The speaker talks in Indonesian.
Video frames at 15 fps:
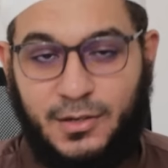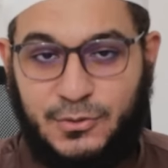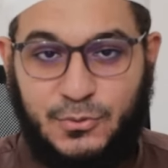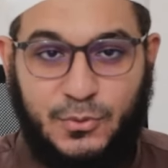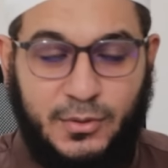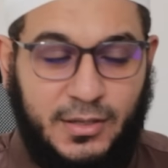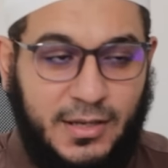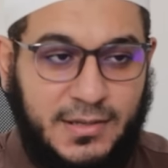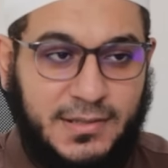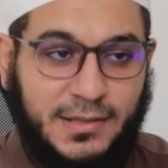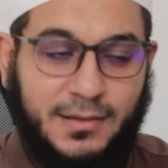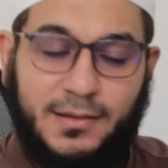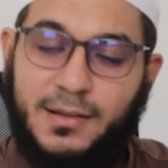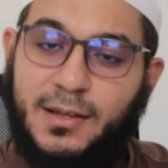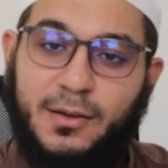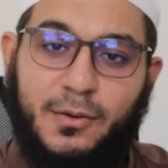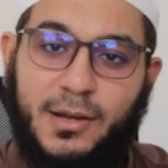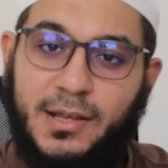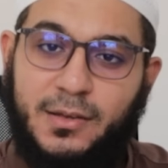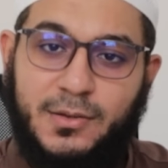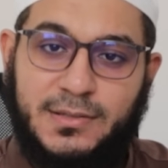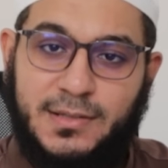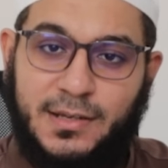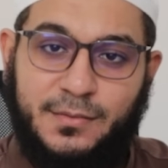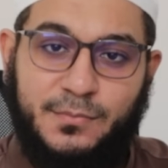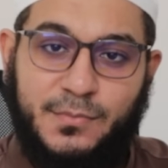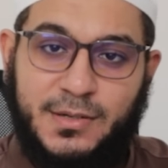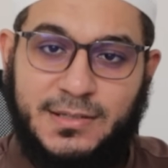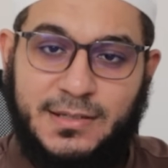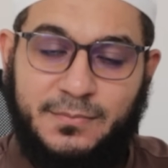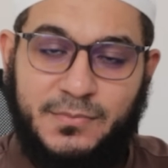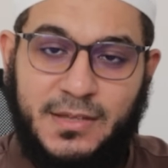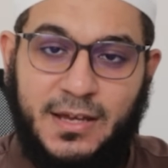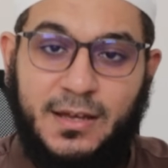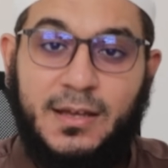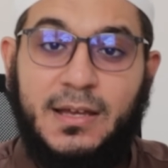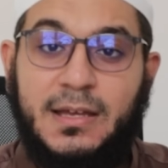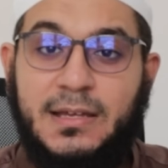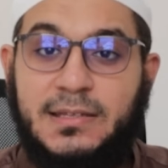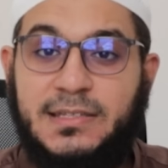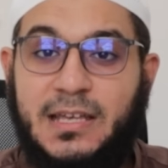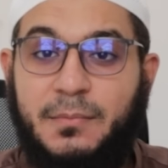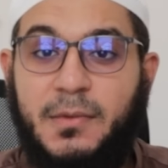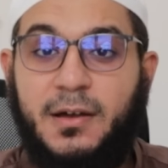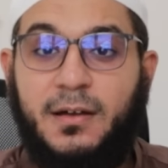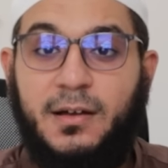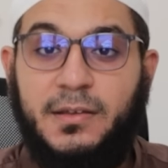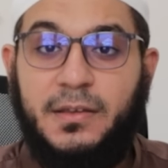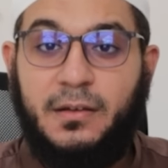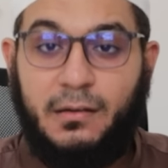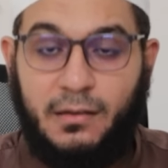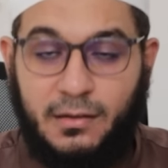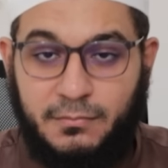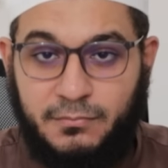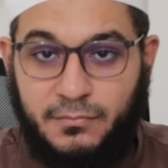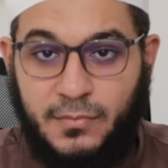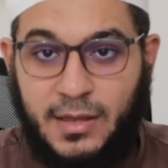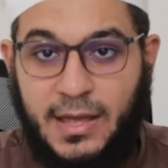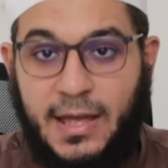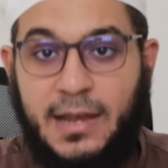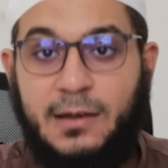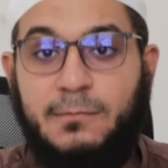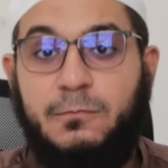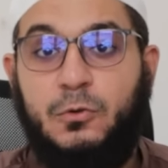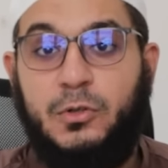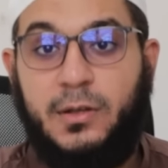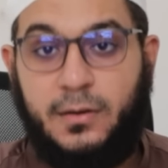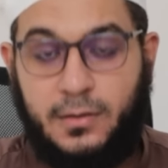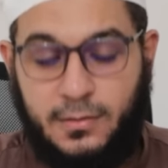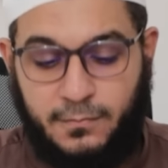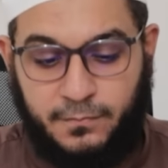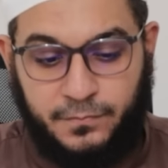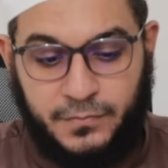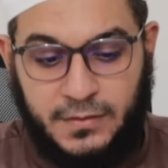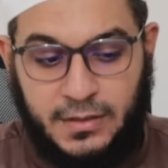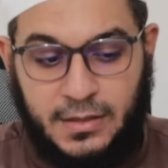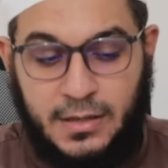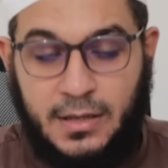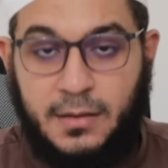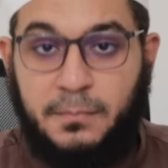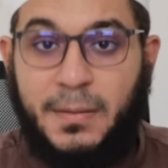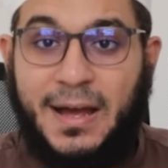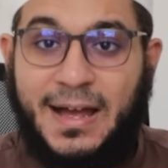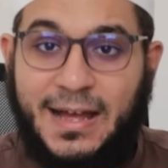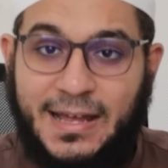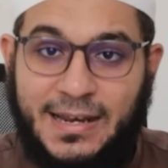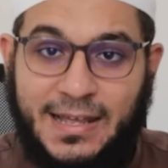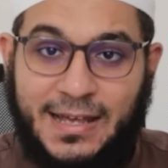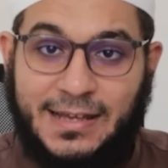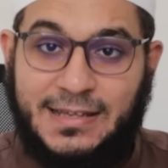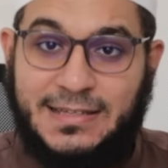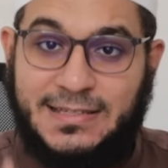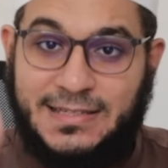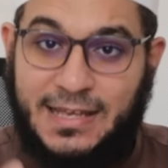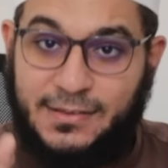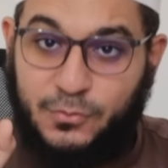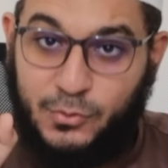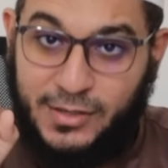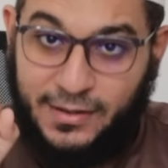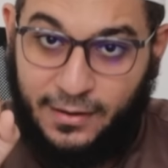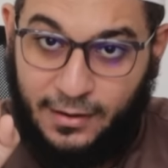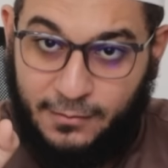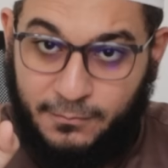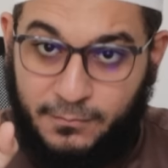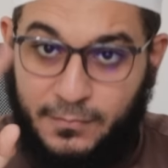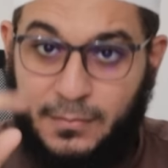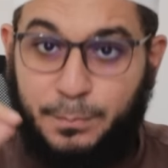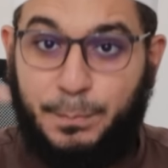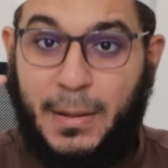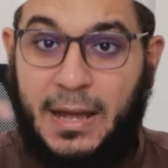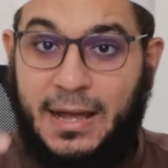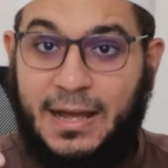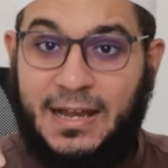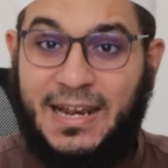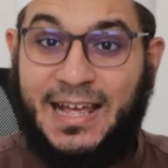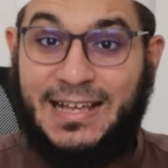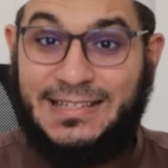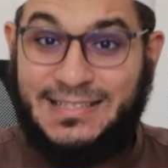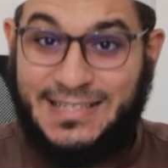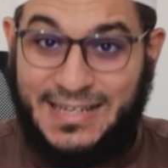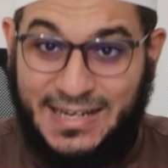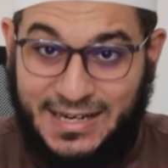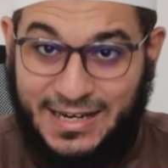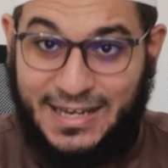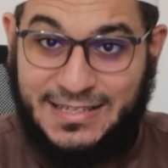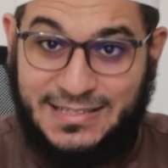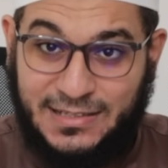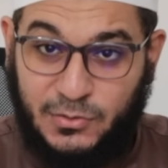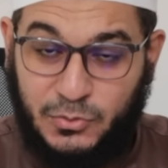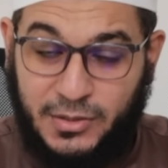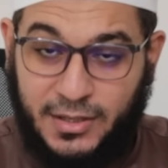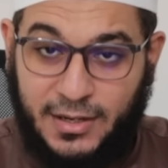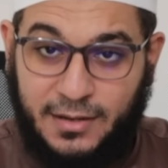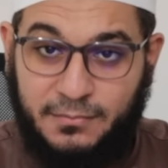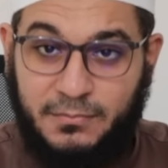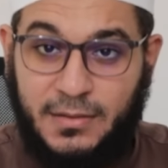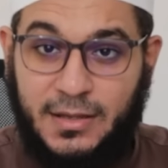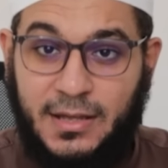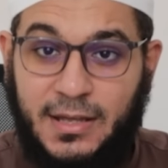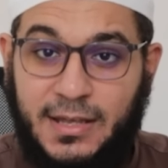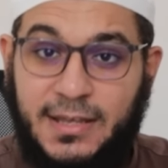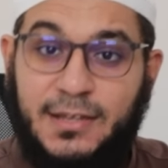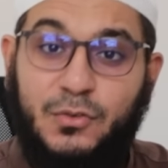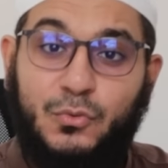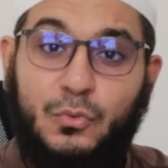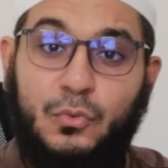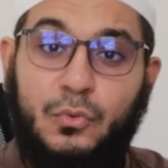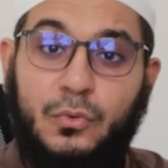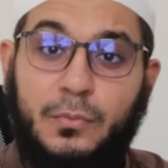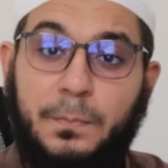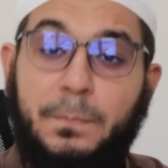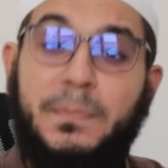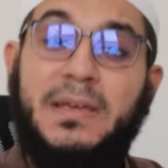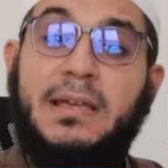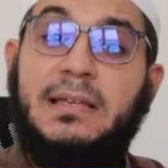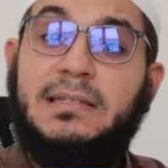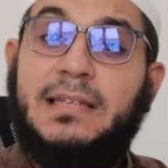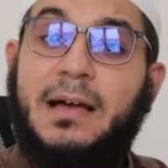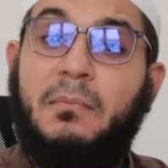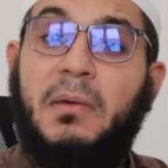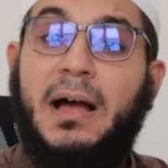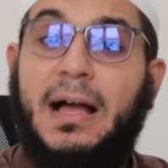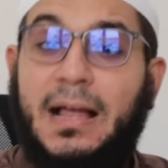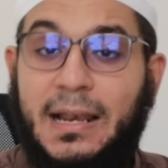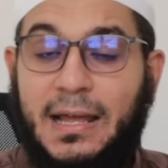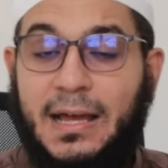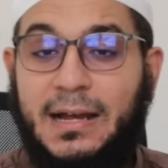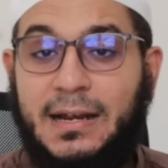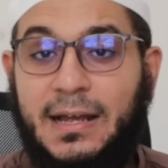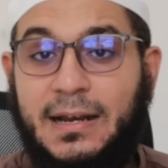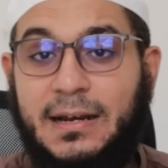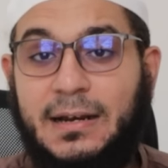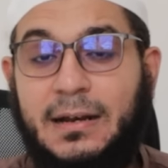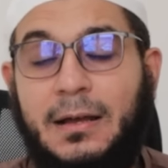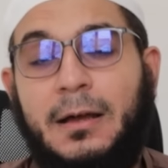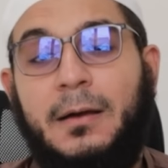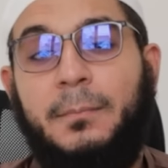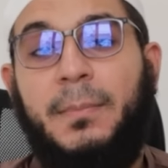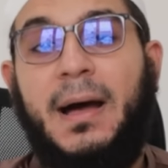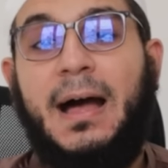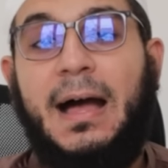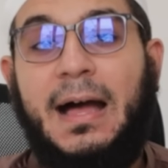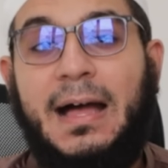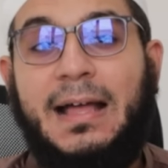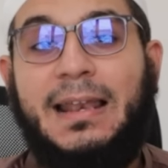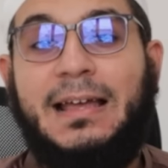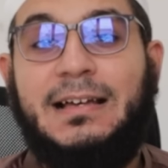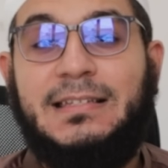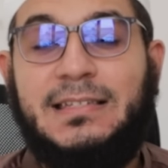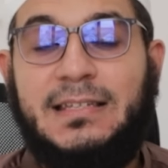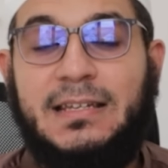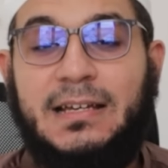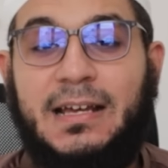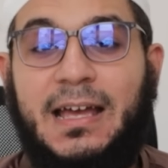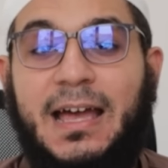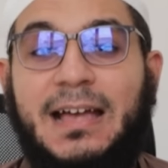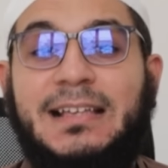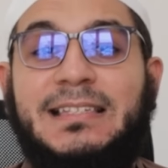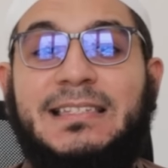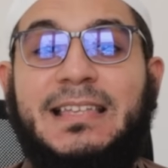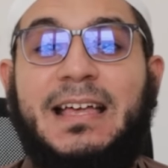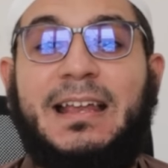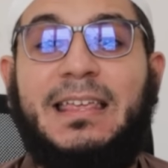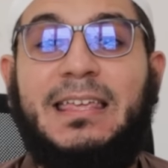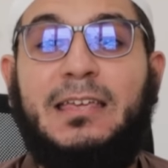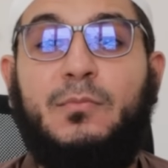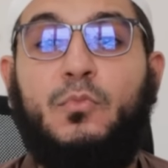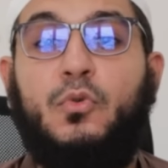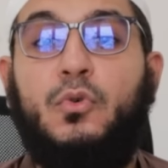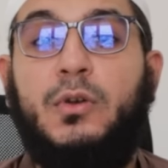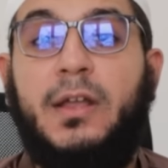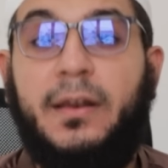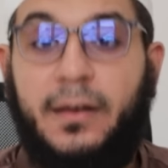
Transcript: Rasulullah Shallallahu Alaihi Wasallam bersabda, "Sabaqa dirham alfu dirham." Pahala satu dirham pahala sedekah satu dirham itu bisa mengalahkan pahala sedekah seribu